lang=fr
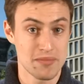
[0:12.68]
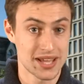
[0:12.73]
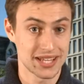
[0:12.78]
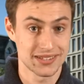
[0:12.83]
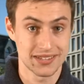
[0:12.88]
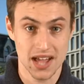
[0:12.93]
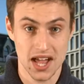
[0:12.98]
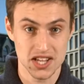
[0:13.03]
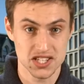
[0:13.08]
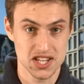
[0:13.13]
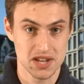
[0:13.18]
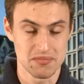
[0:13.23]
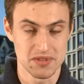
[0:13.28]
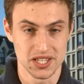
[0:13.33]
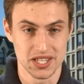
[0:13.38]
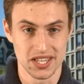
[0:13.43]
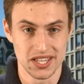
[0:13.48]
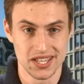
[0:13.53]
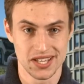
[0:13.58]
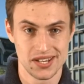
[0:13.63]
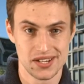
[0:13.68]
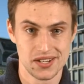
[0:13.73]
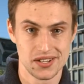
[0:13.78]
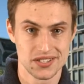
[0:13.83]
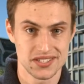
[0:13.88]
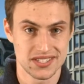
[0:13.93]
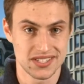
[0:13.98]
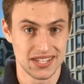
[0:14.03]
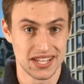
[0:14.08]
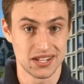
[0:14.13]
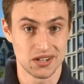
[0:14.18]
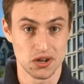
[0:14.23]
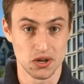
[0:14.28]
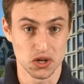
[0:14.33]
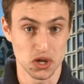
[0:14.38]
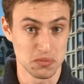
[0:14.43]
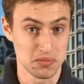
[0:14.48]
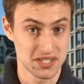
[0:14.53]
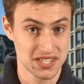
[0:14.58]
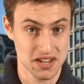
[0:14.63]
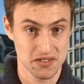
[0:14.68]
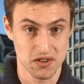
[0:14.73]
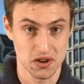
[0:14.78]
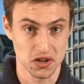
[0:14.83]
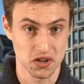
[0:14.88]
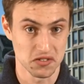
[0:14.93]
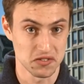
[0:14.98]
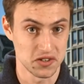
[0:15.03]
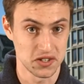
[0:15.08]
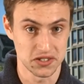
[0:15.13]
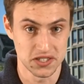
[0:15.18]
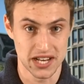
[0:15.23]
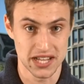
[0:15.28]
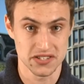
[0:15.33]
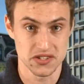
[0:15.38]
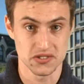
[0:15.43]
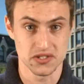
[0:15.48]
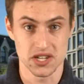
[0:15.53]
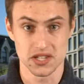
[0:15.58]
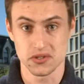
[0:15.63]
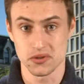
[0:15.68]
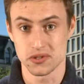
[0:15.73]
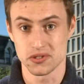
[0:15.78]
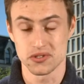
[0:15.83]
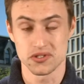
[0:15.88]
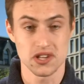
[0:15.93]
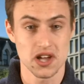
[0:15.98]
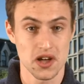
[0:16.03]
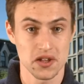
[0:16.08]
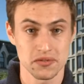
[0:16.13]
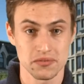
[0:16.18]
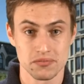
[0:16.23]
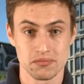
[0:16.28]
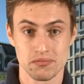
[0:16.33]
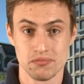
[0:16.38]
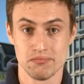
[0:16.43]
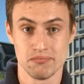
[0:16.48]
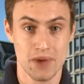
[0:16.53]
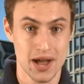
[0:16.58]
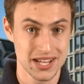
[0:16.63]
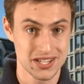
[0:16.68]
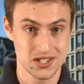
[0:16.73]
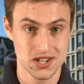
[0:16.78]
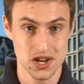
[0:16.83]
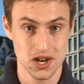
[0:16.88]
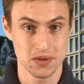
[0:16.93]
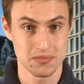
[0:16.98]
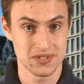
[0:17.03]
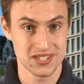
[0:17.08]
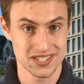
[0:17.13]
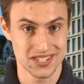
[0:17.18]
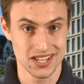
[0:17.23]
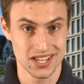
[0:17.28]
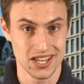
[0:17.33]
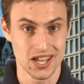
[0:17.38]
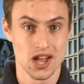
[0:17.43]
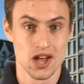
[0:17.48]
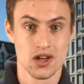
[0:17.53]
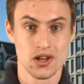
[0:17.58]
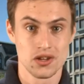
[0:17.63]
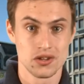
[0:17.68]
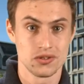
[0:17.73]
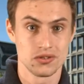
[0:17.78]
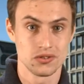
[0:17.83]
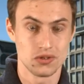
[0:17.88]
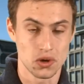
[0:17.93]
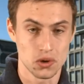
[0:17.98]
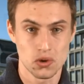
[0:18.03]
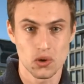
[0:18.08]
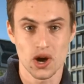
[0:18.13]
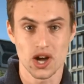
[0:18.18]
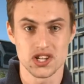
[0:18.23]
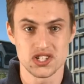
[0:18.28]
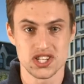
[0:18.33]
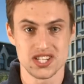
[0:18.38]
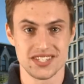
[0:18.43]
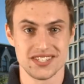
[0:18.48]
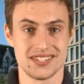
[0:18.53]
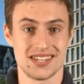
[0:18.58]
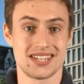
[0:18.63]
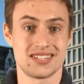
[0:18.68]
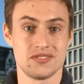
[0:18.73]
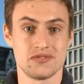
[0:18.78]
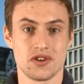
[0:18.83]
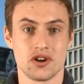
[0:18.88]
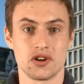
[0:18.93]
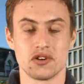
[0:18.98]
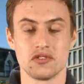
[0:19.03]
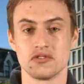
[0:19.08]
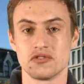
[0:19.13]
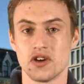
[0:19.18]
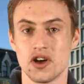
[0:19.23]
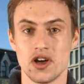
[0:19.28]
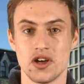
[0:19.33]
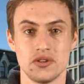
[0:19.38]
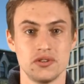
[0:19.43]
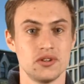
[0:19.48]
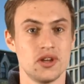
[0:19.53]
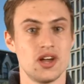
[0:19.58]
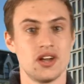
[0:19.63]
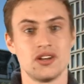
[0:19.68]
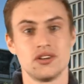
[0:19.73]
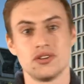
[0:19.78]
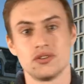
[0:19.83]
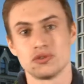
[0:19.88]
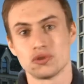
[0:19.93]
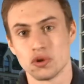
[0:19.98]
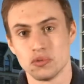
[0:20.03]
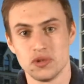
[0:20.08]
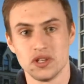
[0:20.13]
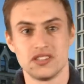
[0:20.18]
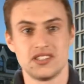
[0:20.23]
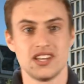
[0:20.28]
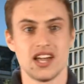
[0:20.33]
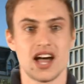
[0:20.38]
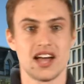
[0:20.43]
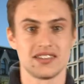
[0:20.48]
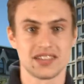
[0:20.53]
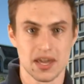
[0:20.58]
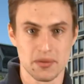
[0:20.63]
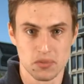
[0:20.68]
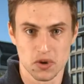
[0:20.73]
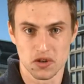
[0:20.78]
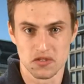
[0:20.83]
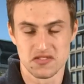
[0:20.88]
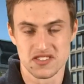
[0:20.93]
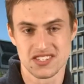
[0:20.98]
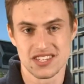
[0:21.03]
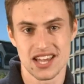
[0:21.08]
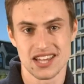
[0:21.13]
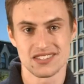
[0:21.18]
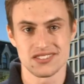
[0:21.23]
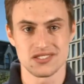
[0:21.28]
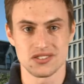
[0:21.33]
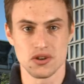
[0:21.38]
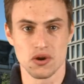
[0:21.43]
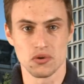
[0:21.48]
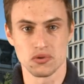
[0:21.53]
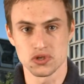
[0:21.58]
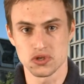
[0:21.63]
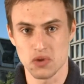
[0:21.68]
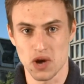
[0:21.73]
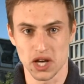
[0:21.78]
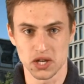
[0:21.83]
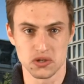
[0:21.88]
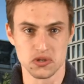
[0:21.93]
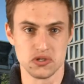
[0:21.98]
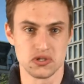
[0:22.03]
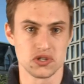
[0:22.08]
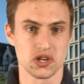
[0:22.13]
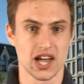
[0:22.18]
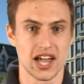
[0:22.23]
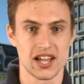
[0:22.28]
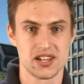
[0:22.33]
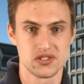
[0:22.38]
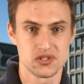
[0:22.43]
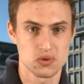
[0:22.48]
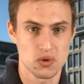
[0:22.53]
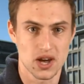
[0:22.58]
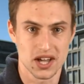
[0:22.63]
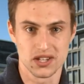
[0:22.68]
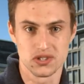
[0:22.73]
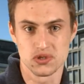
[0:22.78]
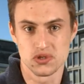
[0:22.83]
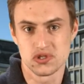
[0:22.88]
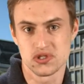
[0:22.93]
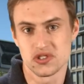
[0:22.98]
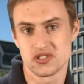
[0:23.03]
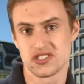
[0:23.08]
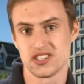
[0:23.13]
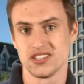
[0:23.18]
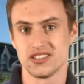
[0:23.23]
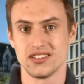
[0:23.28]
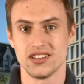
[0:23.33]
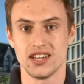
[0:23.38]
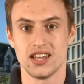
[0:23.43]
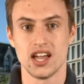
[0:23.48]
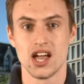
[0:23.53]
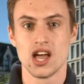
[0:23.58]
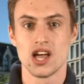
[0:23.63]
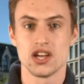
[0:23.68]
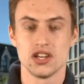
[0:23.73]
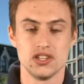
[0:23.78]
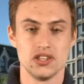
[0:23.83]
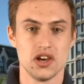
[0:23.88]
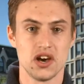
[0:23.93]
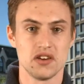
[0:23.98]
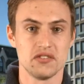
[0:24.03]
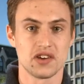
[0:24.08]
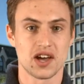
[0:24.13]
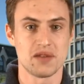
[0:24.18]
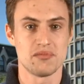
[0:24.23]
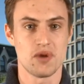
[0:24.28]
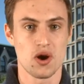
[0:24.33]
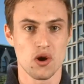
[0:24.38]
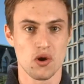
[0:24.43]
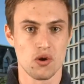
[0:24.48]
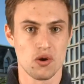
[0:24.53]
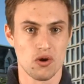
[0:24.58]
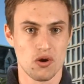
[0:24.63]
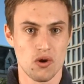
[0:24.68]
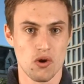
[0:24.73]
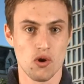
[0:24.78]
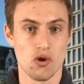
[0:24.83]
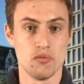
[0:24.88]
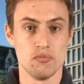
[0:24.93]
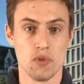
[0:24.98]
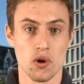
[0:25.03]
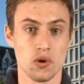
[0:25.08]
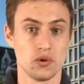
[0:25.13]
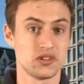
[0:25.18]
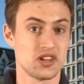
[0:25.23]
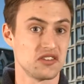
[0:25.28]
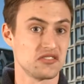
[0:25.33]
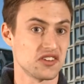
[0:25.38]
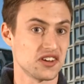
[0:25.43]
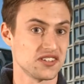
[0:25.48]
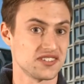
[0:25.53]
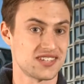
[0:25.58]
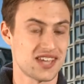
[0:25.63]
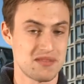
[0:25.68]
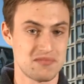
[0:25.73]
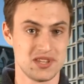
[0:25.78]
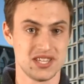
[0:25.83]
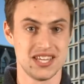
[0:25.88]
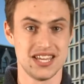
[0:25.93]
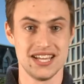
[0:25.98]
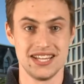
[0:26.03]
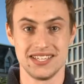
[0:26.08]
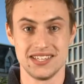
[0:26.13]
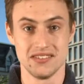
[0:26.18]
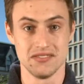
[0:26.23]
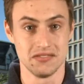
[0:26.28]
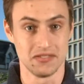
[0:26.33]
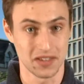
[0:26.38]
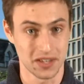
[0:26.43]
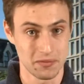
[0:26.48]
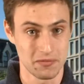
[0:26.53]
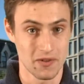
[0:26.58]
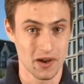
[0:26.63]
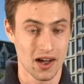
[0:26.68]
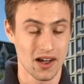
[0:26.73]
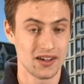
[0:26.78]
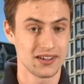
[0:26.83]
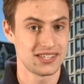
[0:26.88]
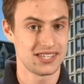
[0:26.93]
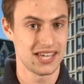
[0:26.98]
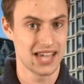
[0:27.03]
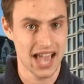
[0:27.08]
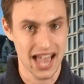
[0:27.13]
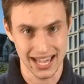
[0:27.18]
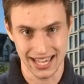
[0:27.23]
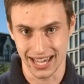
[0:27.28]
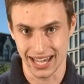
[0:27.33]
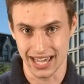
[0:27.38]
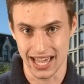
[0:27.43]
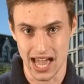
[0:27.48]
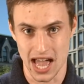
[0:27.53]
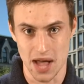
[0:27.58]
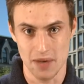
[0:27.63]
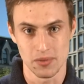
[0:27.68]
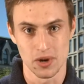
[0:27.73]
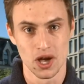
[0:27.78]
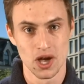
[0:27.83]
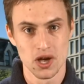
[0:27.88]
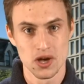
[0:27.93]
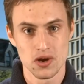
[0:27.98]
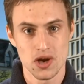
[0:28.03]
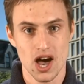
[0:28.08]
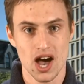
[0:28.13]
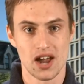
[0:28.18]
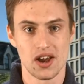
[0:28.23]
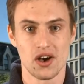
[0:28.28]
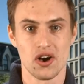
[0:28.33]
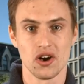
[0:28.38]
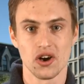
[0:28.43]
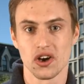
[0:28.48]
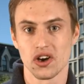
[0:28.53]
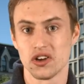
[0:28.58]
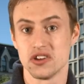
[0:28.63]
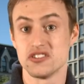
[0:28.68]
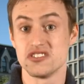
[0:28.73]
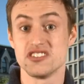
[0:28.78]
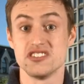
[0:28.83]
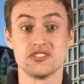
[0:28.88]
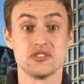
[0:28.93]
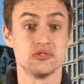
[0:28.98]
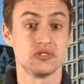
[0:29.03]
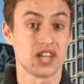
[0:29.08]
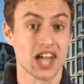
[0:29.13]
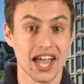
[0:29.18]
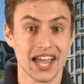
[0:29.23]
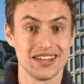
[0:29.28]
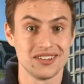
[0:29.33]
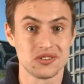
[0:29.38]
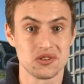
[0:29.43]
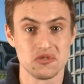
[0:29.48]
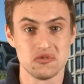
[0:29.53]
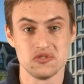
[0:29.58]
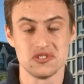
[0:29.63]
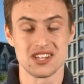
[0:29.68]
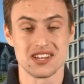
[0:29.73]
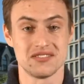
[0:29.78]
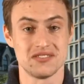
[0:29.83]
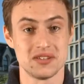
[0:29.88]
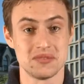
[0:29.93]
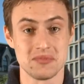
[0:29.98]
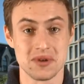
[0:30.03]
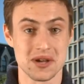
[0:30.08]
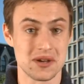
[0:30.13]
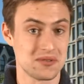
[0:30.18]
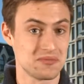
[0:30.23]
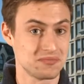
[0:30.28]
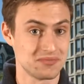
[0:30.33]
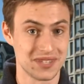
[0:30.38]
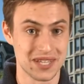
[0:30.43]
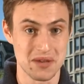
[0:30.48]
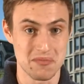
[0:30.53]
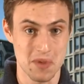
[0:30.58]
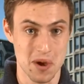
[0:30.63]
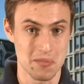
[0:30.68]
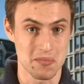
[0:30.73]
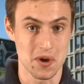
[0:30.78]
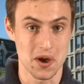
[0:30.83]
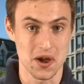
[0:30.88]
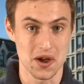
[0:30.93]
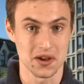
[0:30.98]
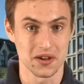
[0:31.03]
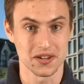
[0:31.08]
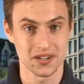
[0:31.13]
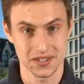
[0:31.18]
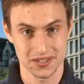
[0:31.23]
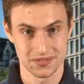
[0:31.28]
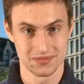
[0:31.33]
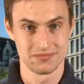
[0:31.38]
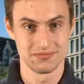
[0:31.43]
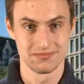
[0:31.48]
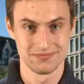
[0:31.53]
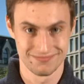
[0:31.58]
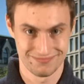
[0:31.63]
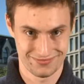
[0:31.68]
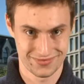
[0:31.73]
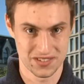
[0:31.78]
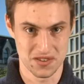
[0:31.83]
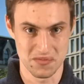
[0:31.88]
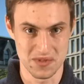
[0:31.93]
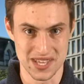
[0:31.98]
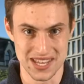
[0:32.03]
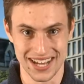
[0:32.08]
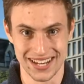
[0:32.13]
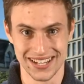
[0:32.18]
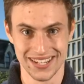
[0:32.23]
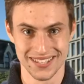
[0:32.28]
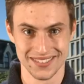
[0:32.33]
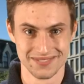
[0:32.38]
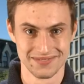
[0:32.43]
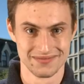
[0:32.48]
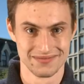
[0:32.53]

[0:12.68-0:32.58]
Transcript: ma tâche à McGill, c'est d'être le commissaire francophone de l'association étudiante. Ma job, c'est d'encourager les initiatives francophones, troupes de théâtre, improvisation, soirées culturelles, soirées jeux de société. Il y a vraiment un monde en français à McGill qui est vibrant, qui est agréable. Alors, euh, si c'est une crainte que vous avez, ben, N'ayez pas peur, ça va bien aller.